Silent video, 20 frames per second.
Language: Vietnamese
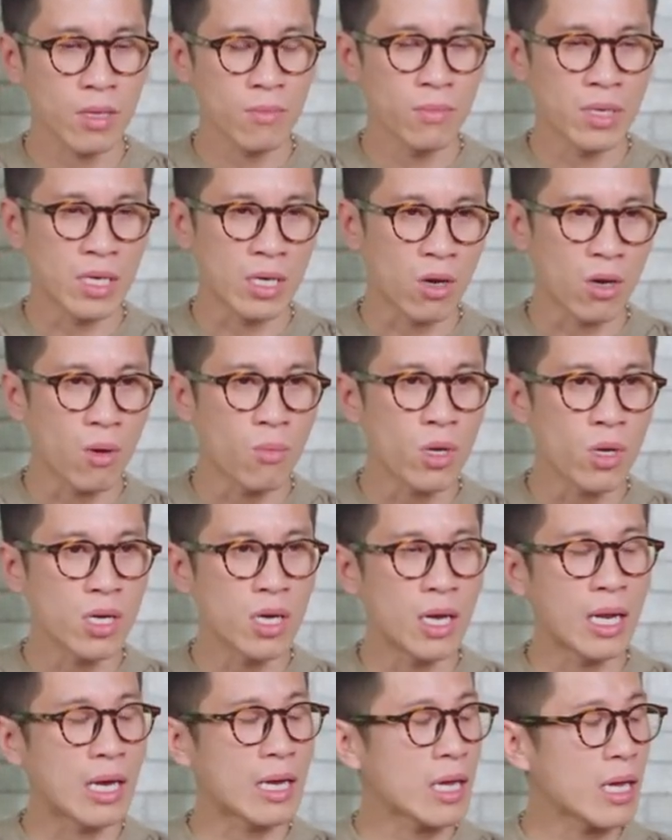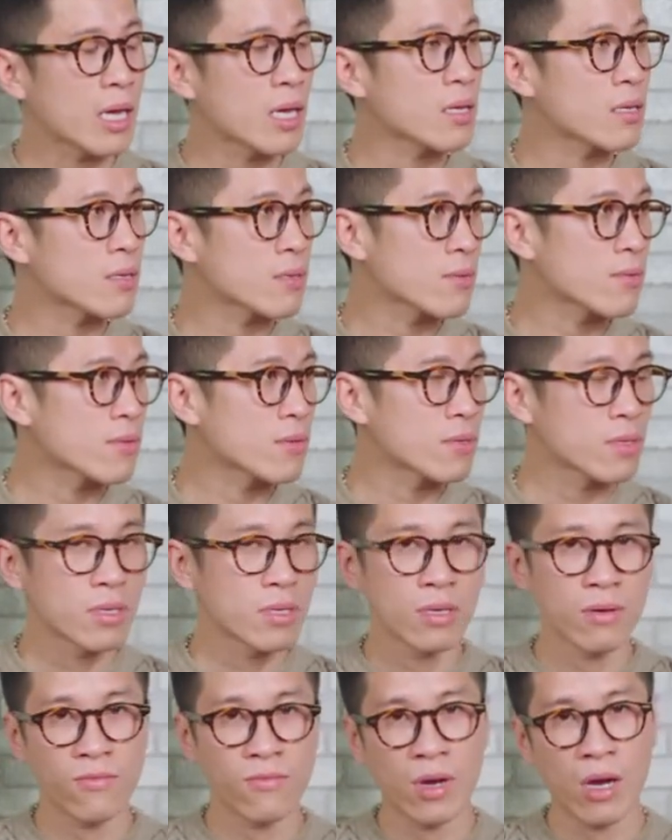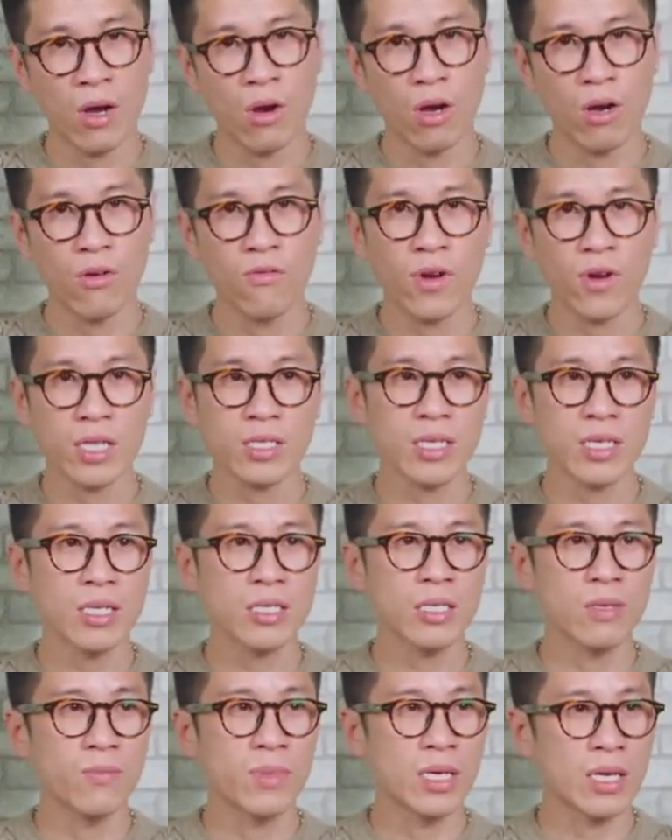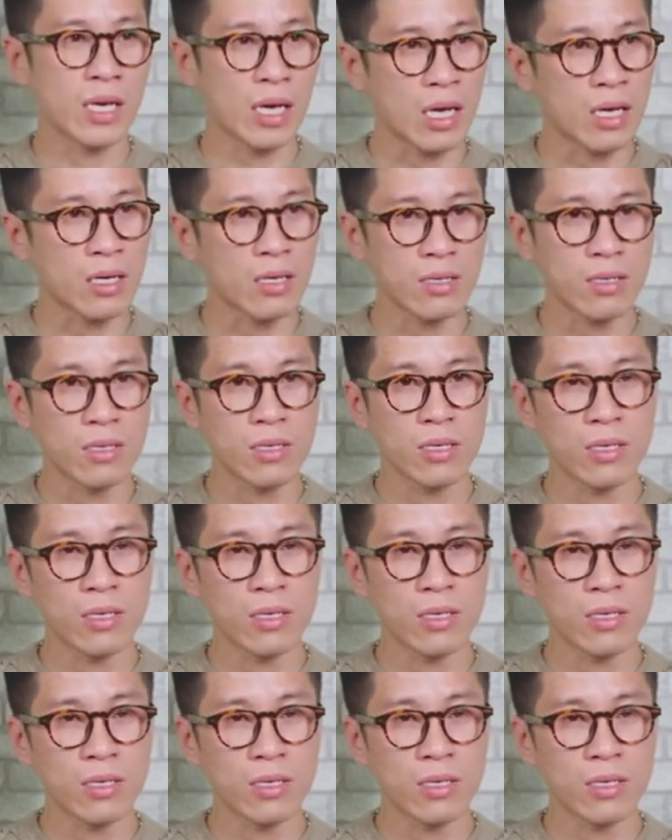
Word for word: mình có một người lắng nghe, vâng. và họ không phán xét gì mình cả, vâng.